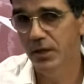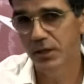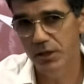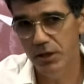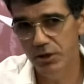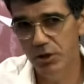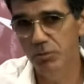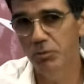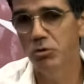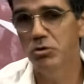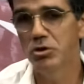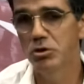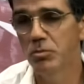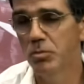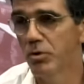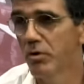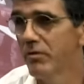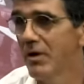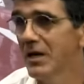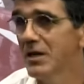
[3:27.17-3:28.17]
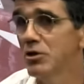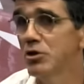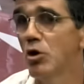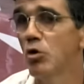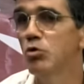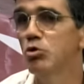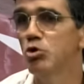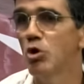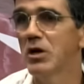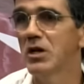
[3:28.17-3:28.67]
E a gente conseguiu provar que já
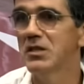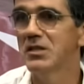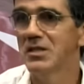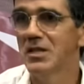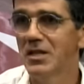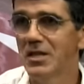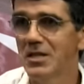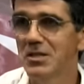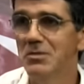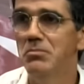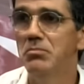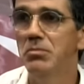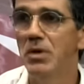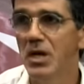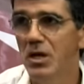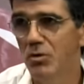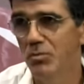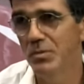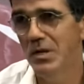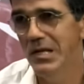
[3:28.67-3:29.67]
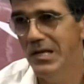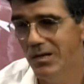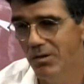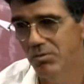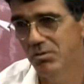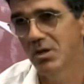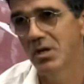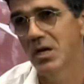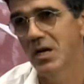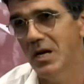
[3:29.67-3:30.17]
joga cerca de meio
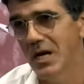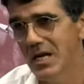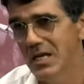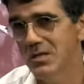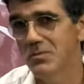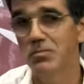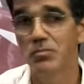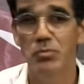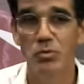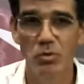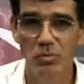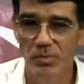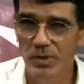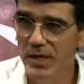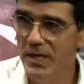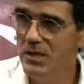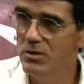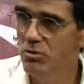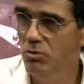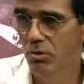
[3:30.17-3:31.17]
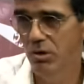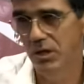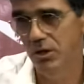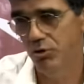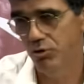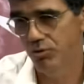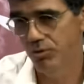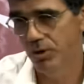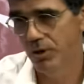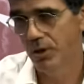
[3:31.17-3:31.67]
milhão de reais por mês no
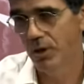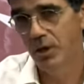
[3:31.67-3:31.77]
lixo.